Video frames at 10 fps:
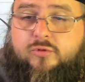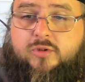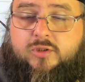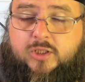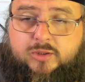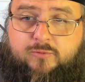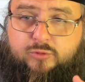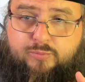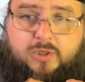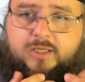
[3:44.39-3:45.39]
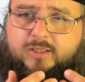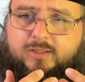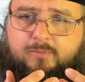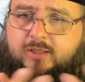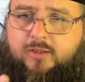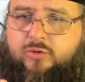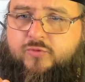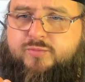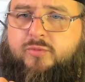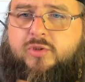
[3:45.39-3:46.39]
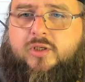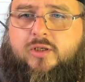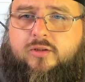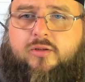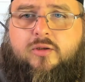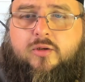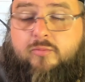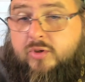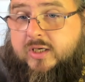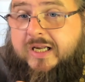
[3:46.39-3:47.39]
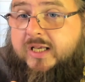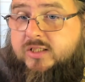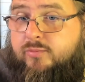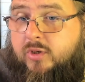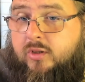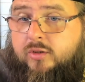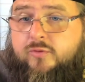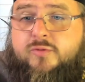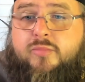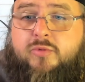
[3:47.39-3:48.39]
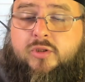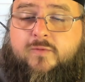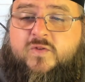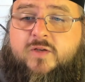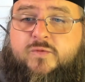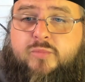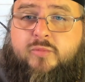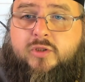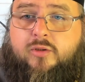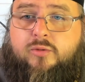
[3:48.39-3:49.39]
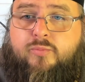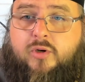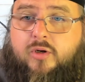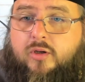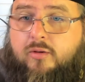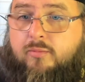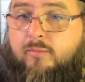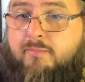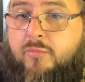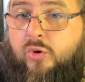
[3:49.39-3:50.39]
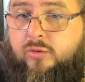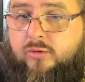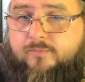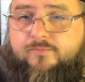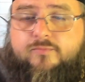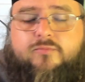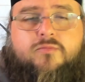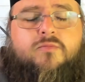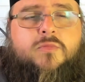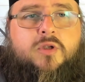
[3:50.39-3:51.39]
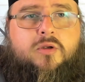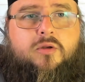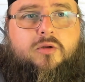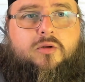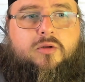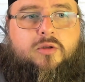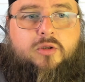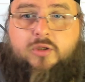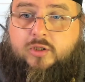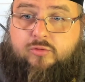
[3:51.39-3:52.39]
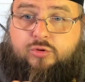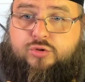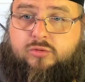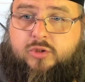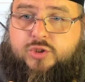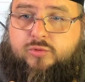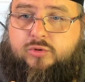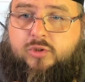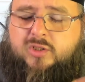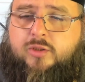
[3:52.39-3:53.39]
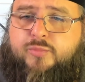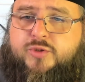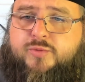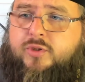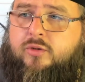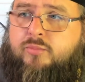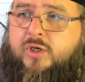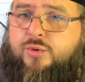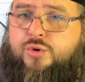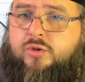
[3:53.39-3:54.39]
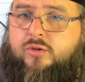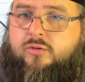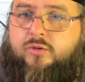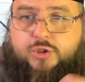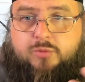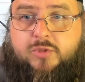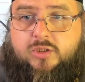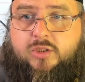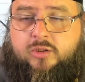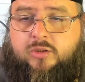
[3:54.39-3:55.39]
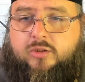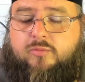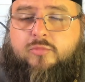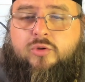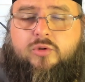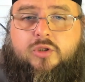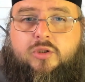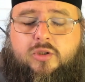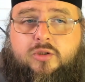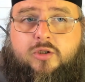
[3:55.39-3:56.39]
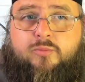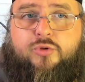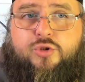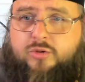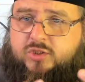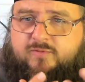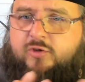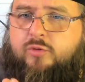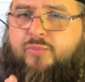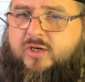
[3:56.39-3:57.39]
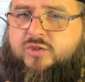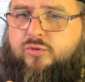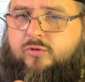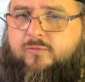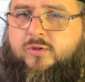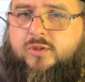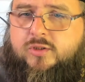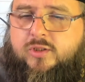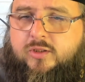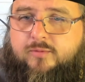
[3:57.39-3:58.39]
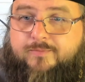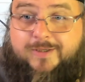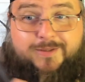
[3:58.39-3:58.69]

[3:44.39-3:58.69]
Вот как-то вот про это мало кто вспоминает. Про крест мало кто вспоминает. Все вспоминают про мед. И я говорю, что даже вот я как посмотрел батюшек, даже медийных, многие как бы что-то свое празднуют в этот день.